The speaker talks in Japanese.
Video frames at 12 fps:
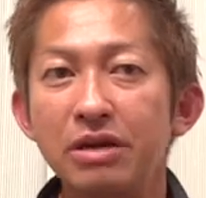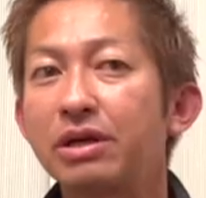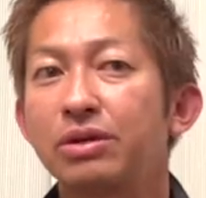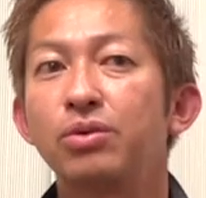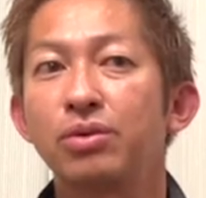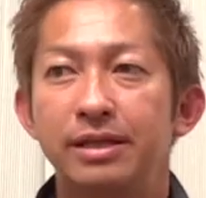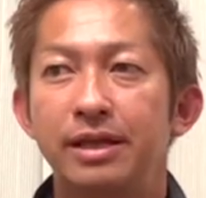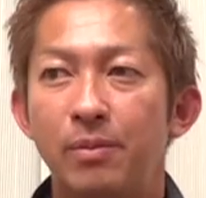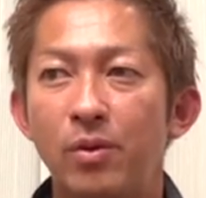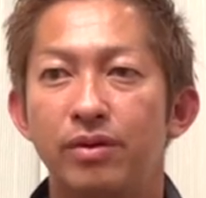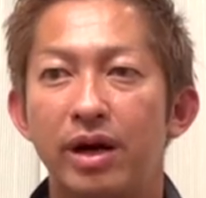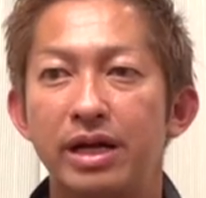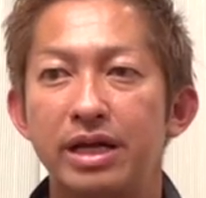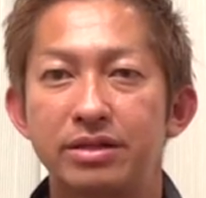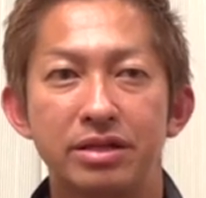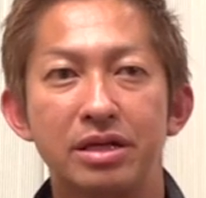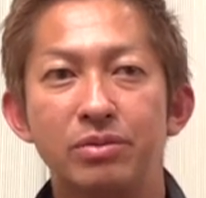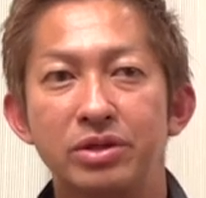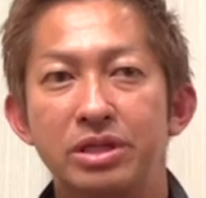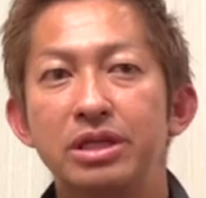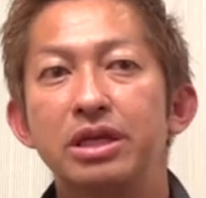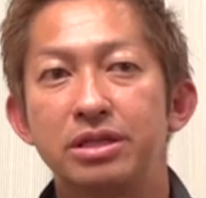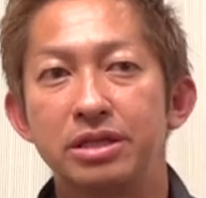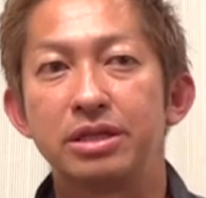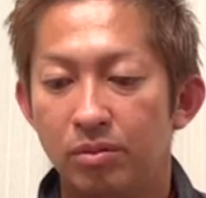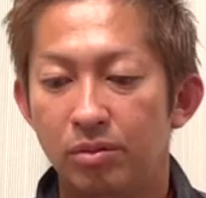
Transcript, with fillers: るかどうかでも分かりやすいかもしれないし